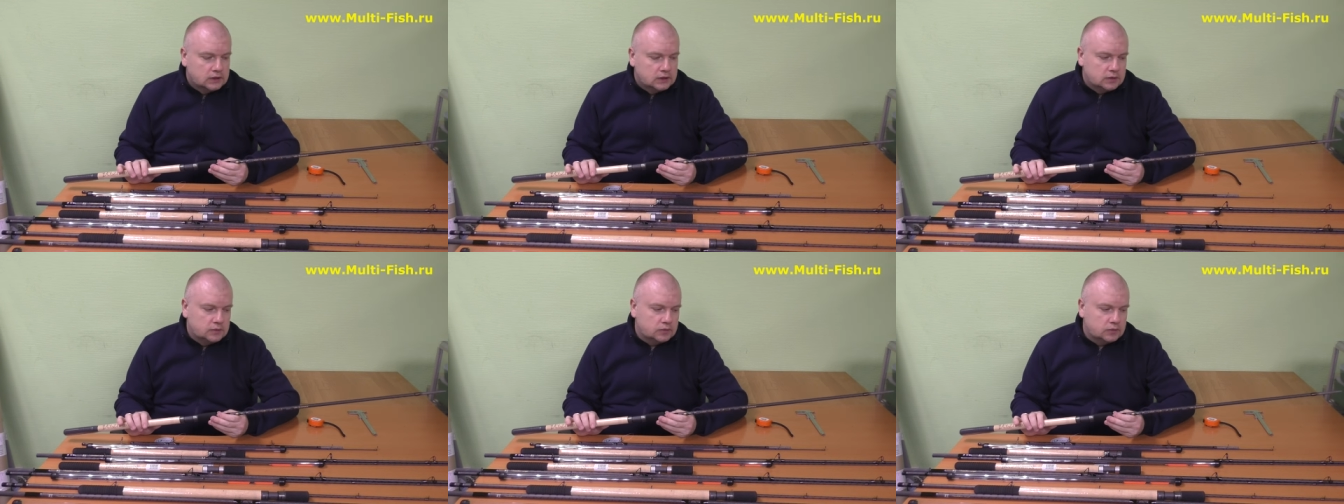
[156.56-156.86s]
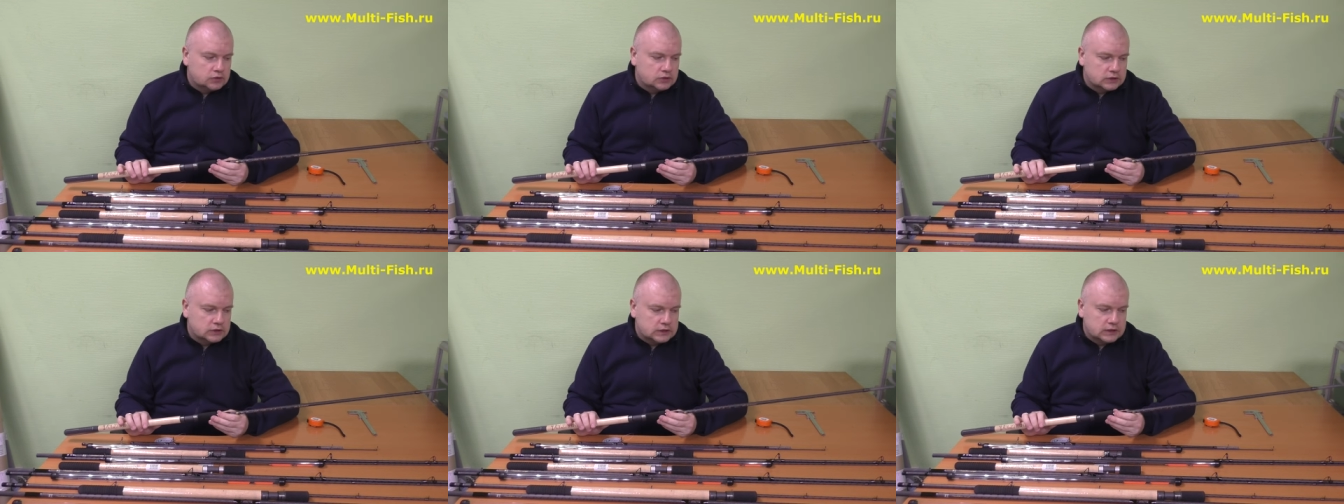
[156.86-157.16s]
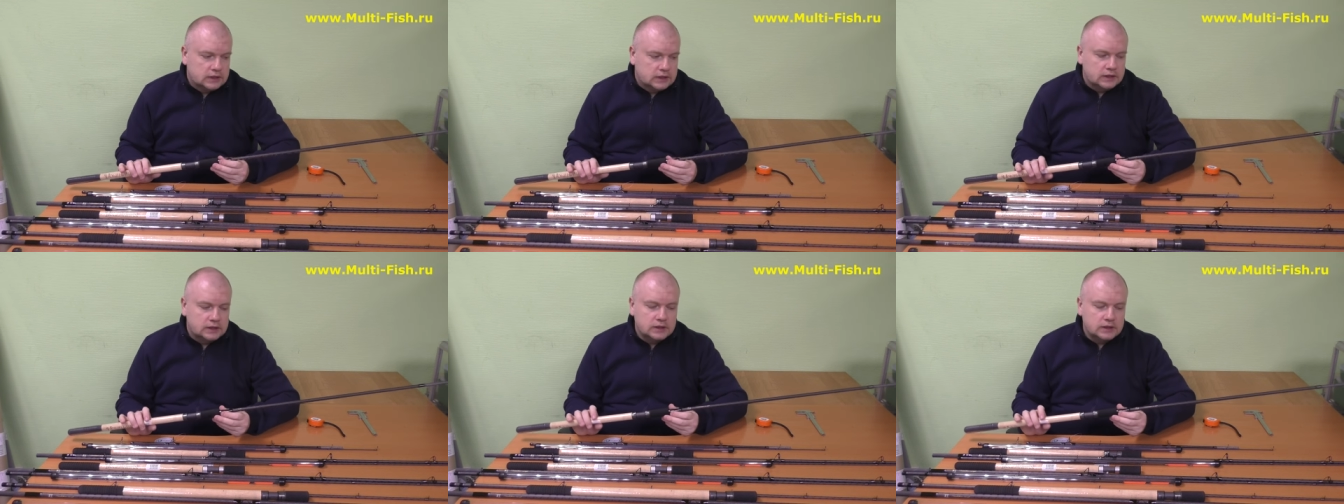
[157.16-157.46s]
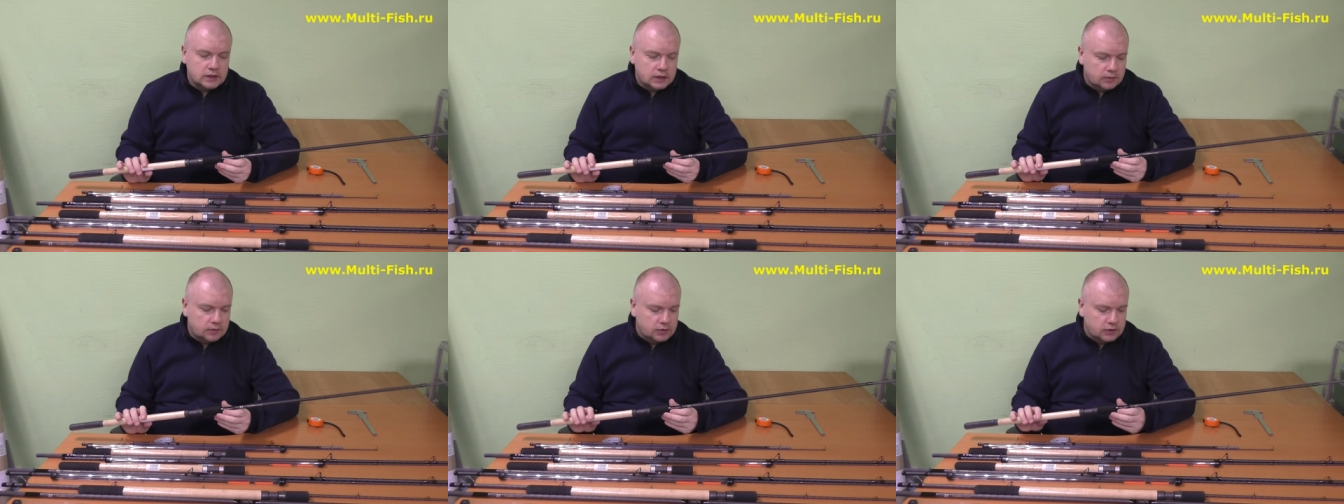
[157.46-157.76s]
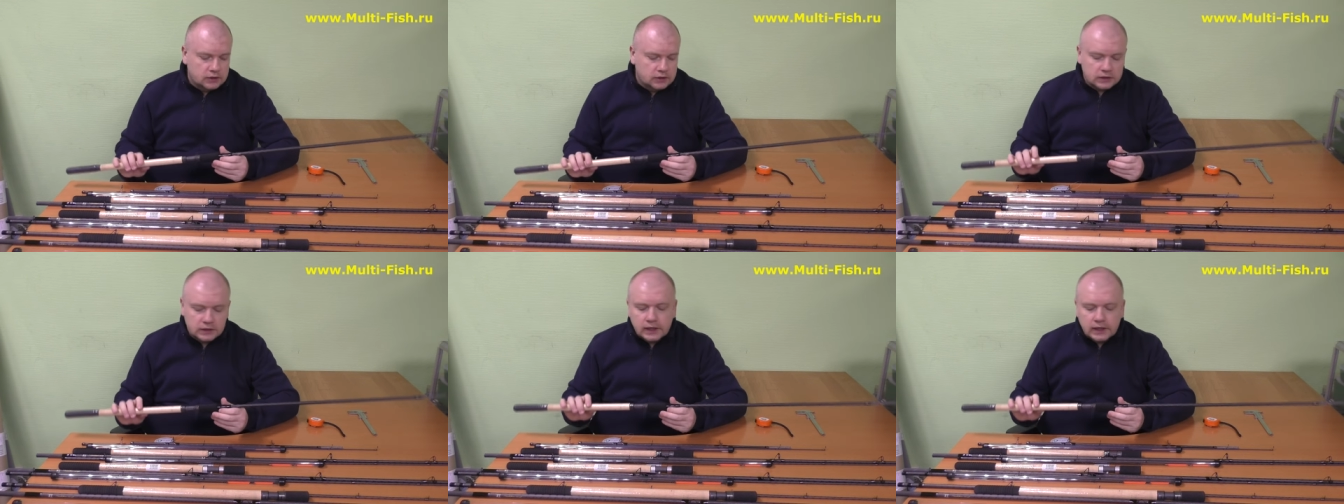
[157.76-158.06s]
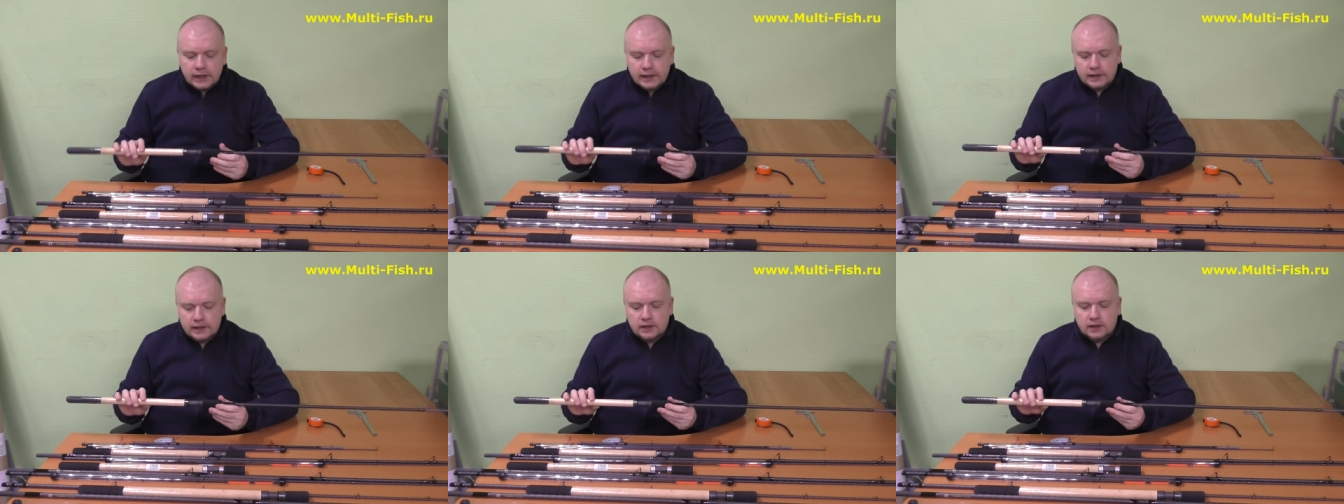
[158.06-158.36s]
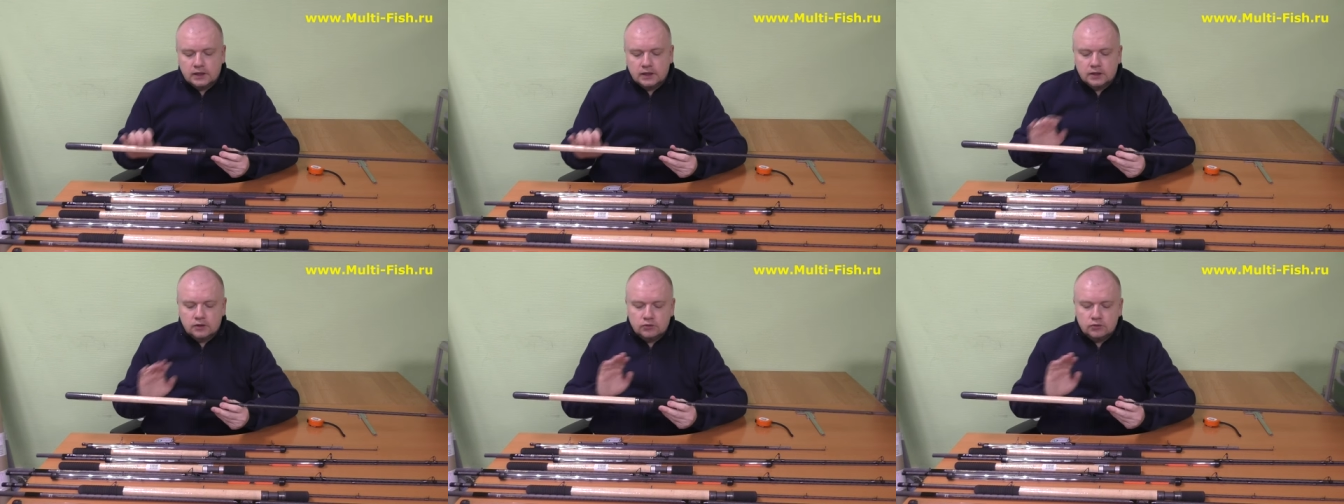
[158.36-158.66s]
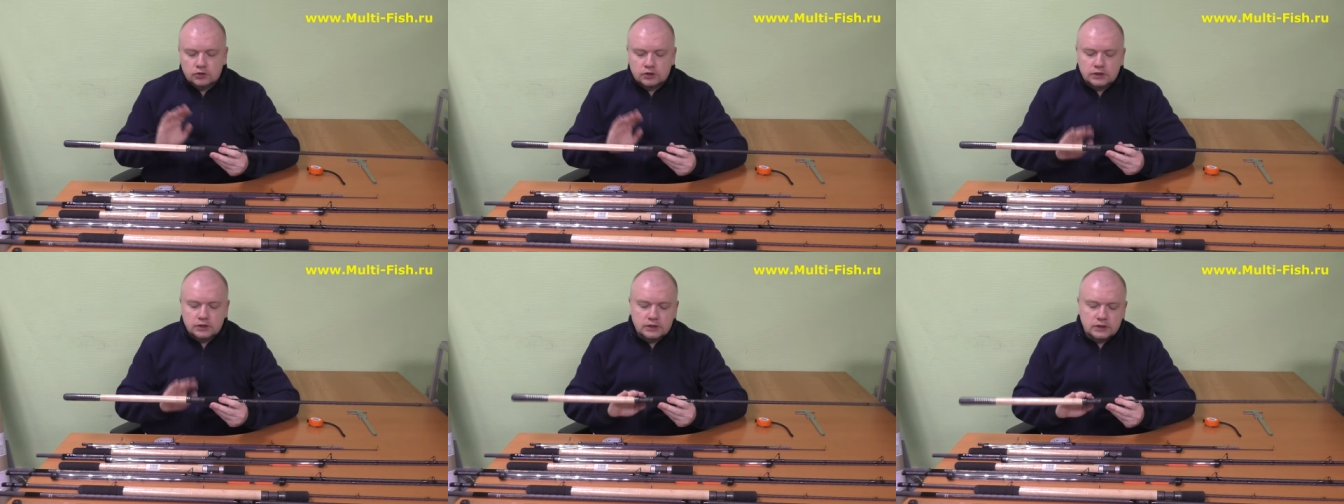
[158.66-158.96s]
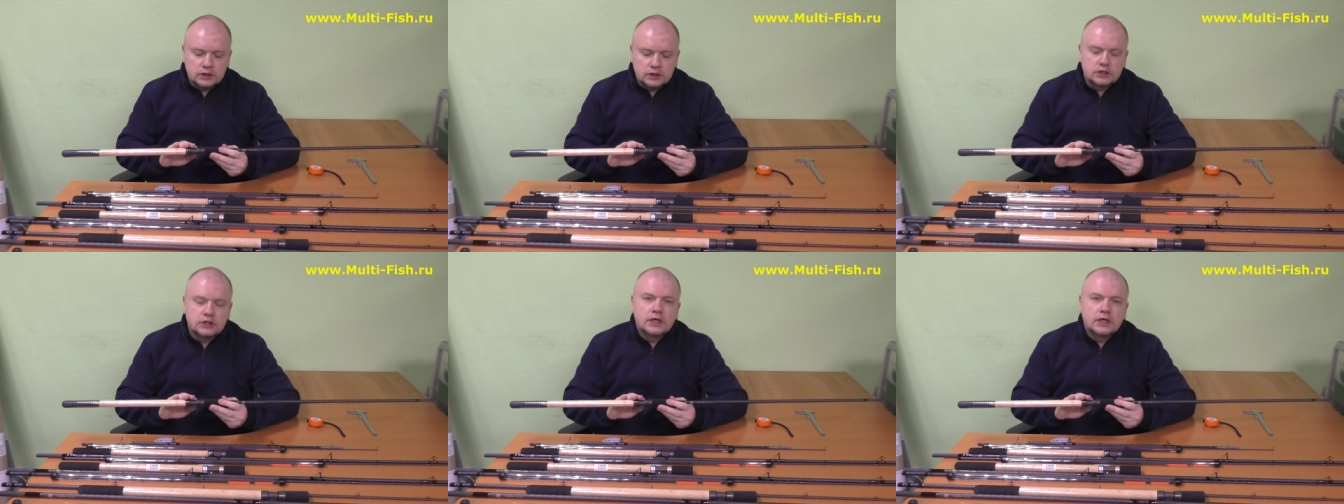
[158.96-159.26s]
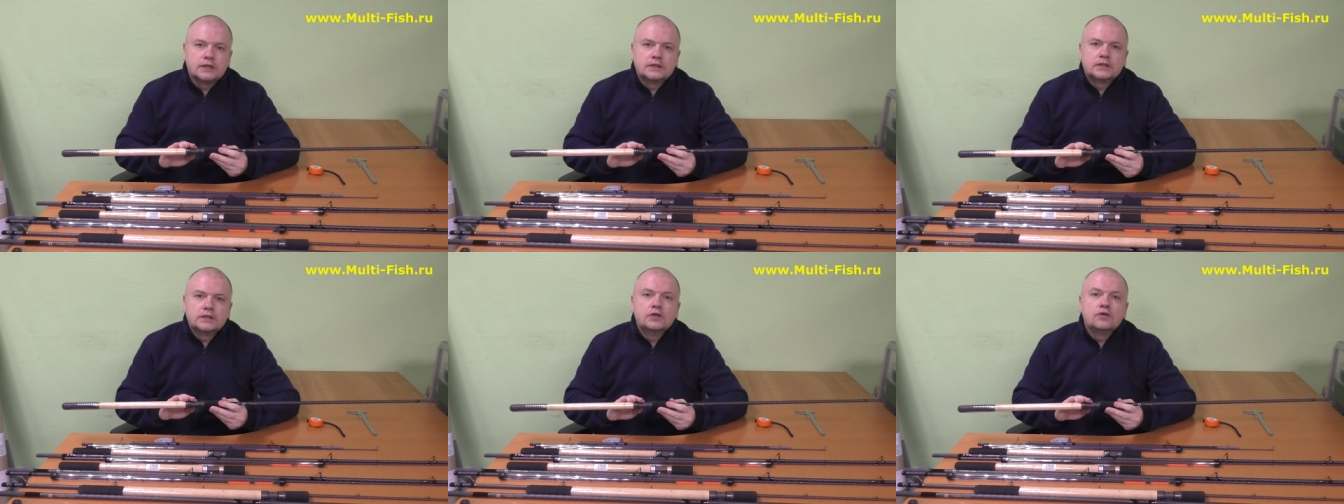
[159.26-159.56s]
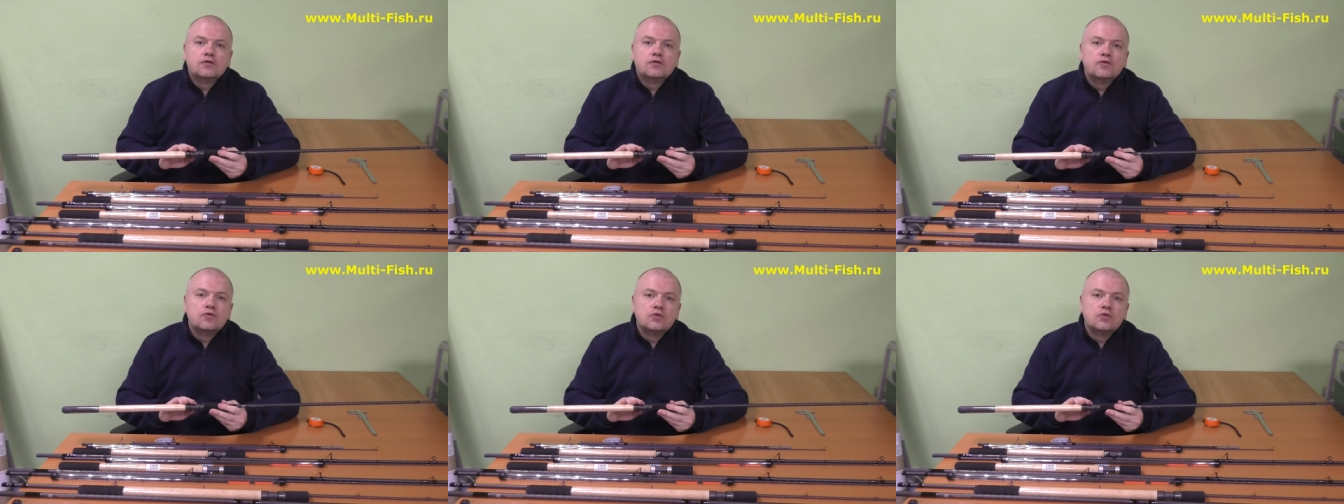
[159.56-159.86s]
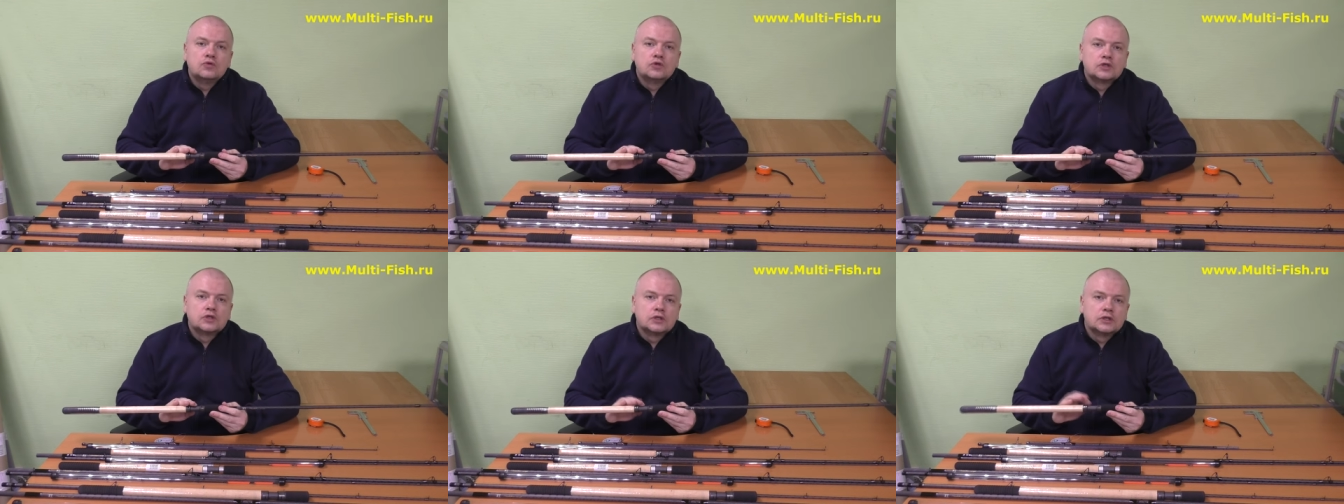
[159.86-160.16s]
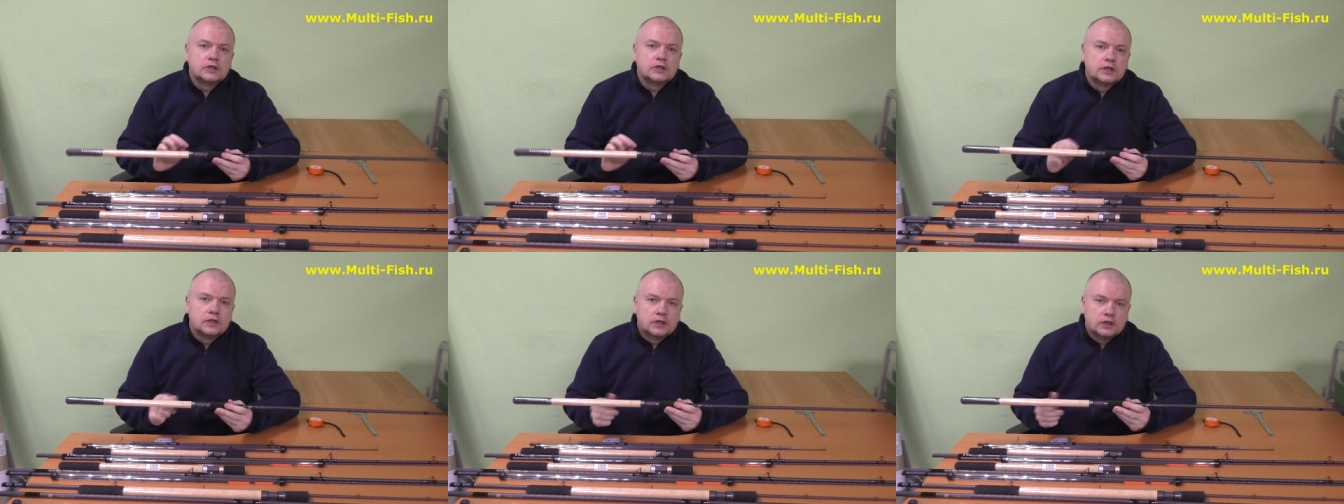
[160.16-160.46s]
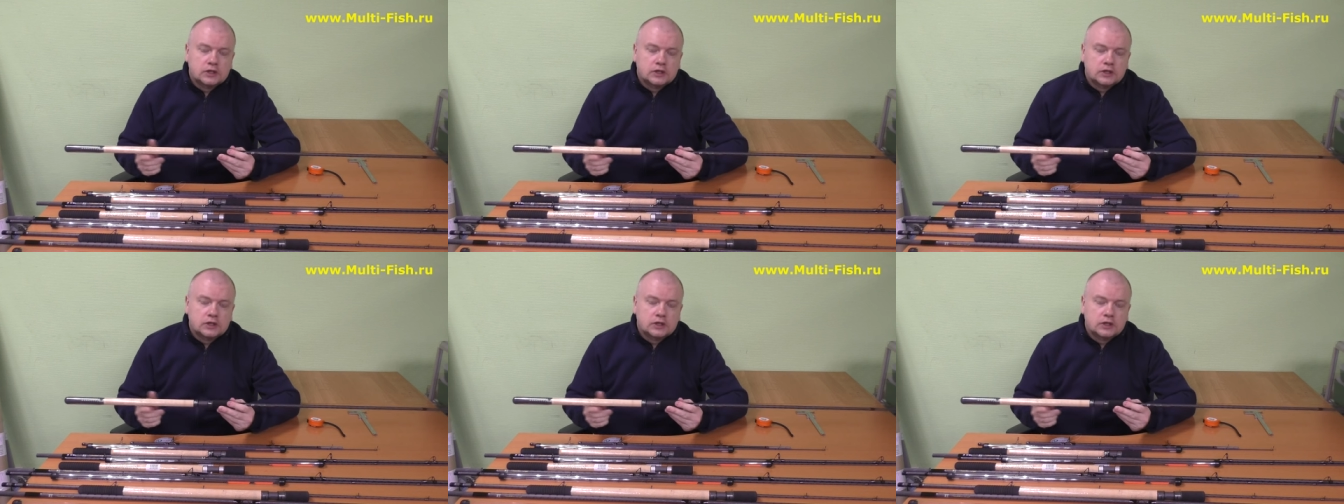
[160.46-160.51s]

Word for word: можно сказать, не было. Далее, катушка-держатель Fuji.